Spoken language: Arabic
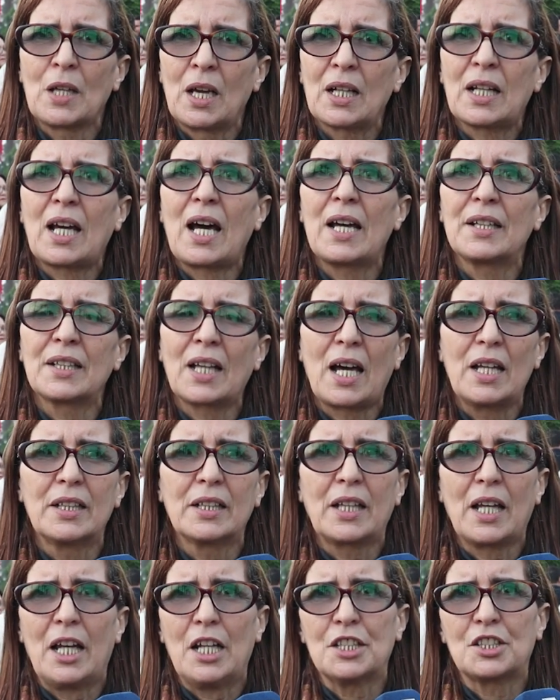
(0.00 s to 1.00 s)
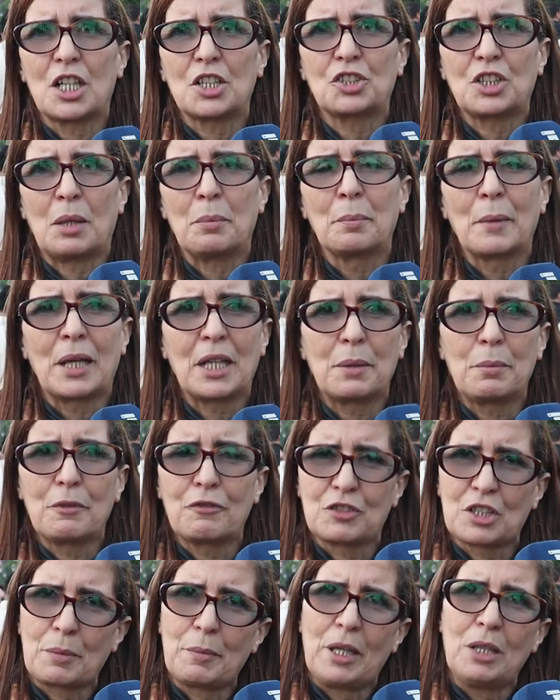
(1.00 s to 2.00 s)
الخانقه اللي كيعيشها الشعب المغربي
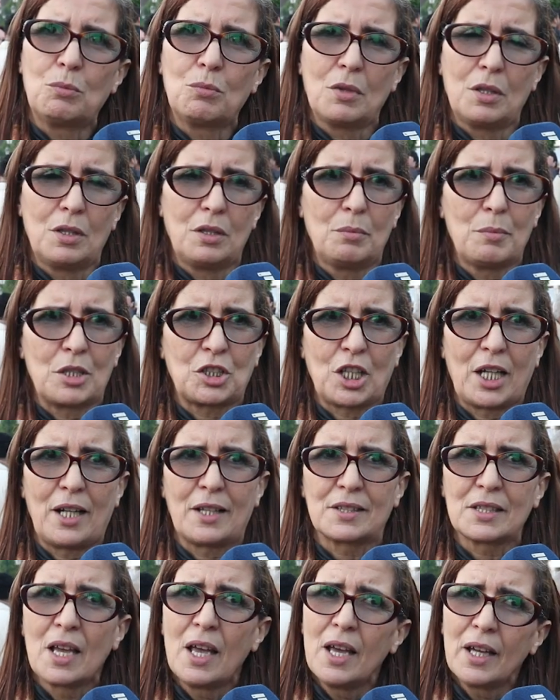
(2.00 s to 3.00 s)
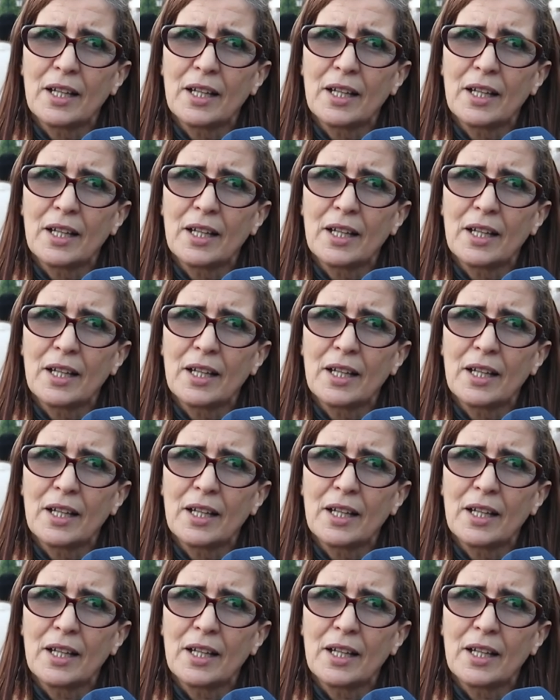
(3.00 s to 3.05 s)
في جميع المجالات